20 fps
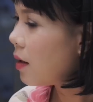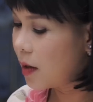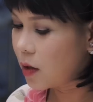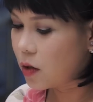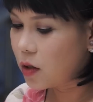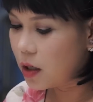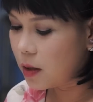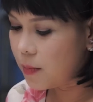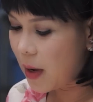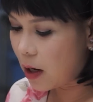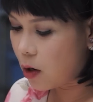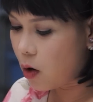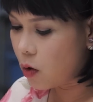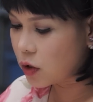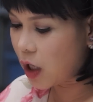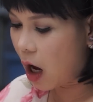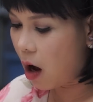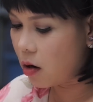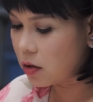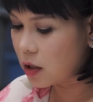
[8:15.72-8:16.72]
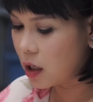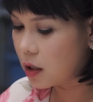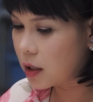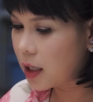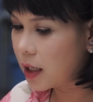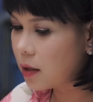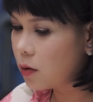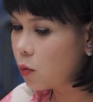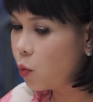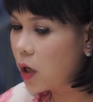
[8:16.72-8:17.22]
rồi khi mà cô chọn những
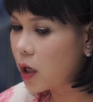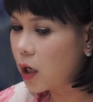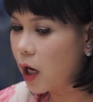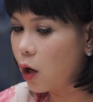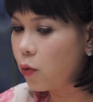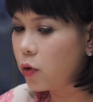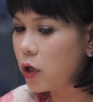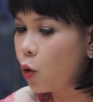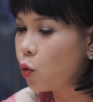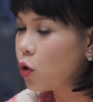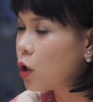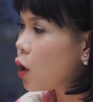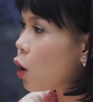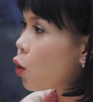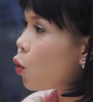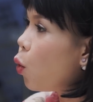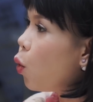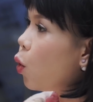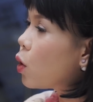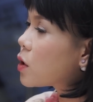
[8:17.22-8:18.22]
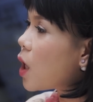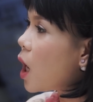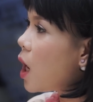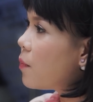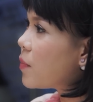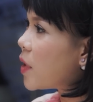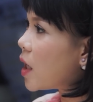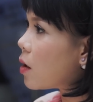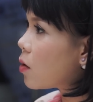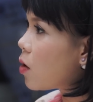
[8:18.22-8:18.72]
cái nguyên liệu, ví dụ như là cua
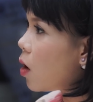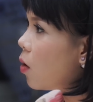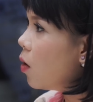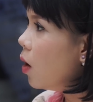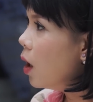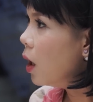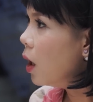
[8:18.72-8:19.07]
tôm vậy hả cô?